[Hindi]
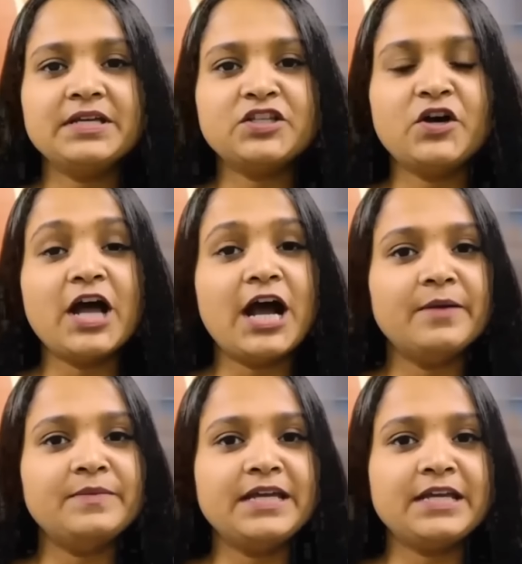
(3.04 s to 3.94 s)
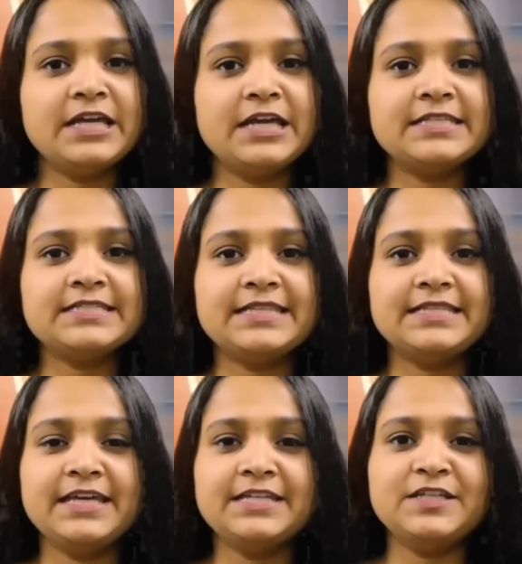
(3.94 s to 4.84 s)
निकिता और आप देख रहे हैं
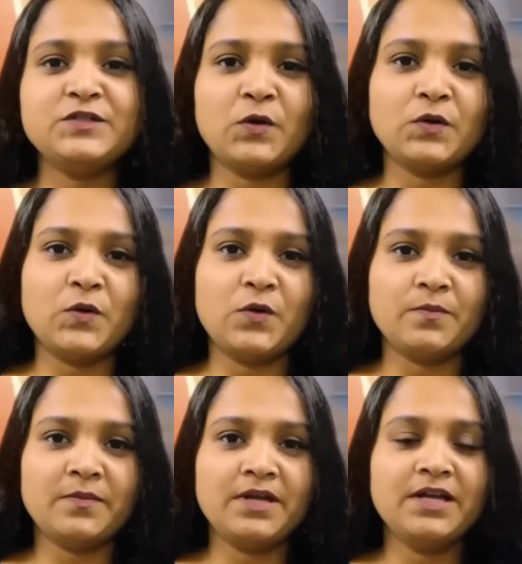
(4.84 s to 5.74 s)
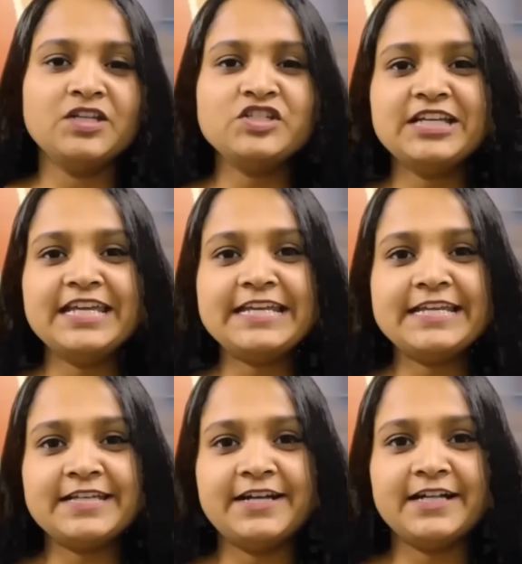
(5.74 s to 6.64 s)
सत्य हिंदी डॉट कॉम चलिए एक
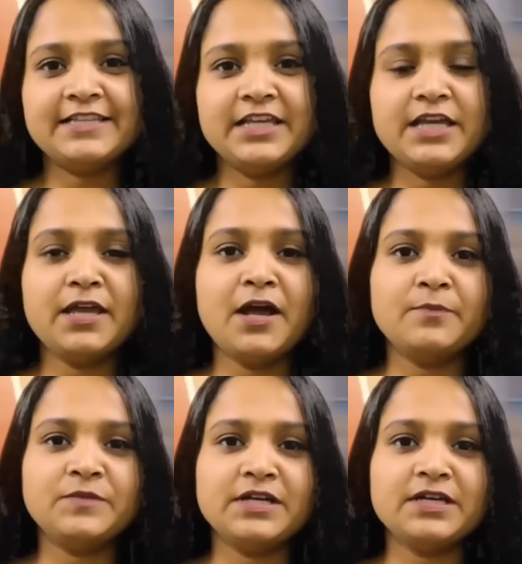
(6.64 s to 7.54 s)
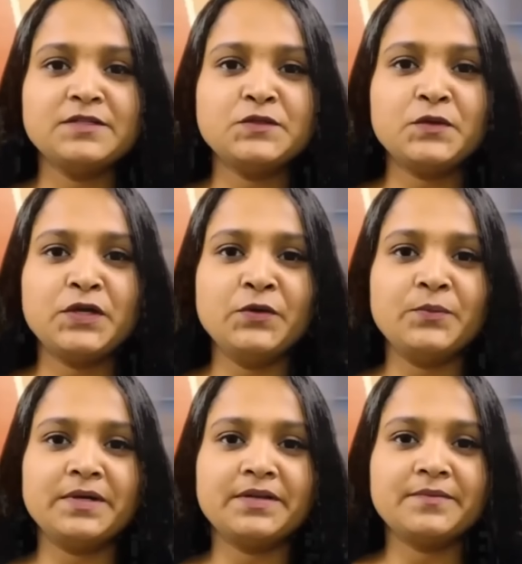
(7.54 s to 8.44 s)
नजर डालते हैं अब तक की सुर्खियों
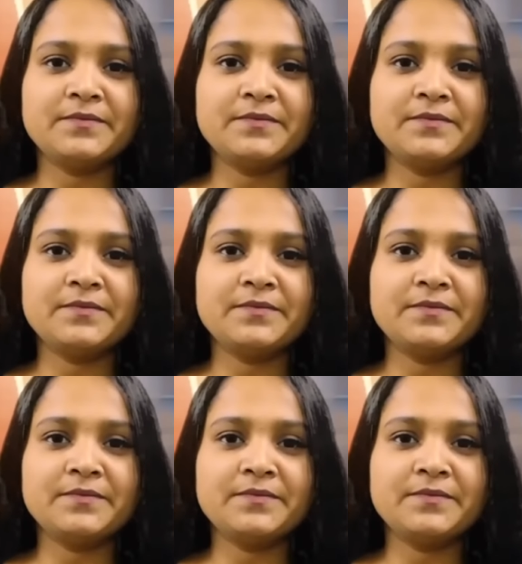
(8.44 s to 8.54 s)
पर